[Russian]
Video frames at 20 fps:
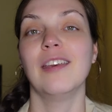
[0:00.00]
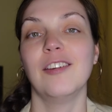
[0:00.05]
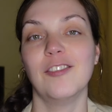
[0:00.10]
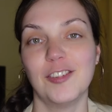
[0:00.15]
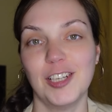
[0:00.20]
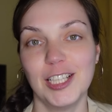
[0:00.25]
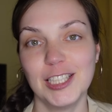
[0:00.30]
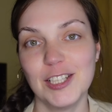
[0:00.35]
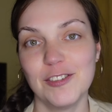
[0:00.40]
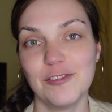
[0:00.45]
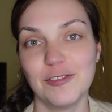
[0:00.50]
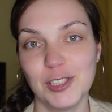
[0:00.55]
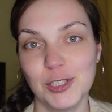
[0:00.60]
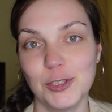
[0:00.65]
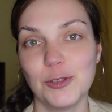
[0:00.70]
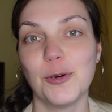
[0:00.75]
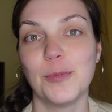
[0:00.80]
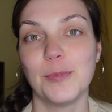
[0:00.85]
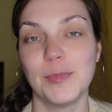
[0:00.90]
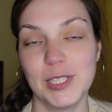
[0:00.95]
И в этом
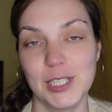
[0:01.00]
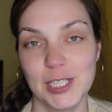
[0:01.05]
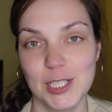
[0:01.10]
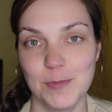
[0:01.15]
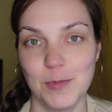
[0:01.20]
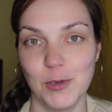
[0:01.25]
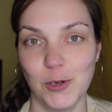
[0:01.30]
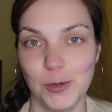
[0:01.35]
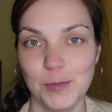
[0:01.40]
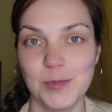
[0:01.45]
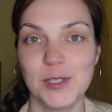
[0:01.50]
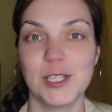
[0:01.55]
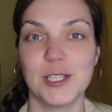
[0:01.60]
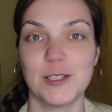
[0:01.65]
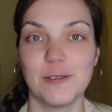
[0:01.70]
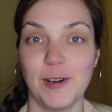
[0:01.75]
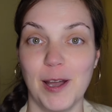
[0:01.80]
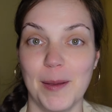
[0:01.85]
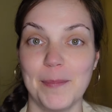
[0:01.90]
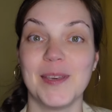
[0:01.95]
видео мы разберемся
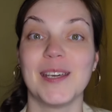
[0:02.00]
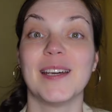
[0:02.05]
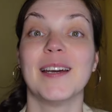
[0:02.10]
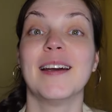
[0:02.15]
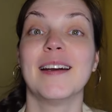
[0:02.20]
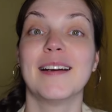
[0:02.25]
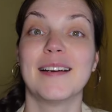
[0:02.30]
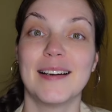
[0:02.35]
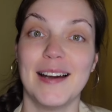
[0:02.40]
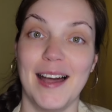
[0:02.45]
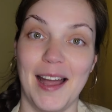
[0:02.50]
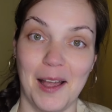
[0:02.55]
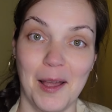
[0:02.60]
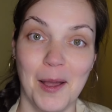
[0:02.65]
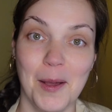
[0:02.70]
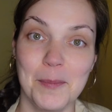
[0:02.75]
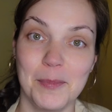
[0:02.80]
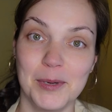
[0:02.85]
с вами как.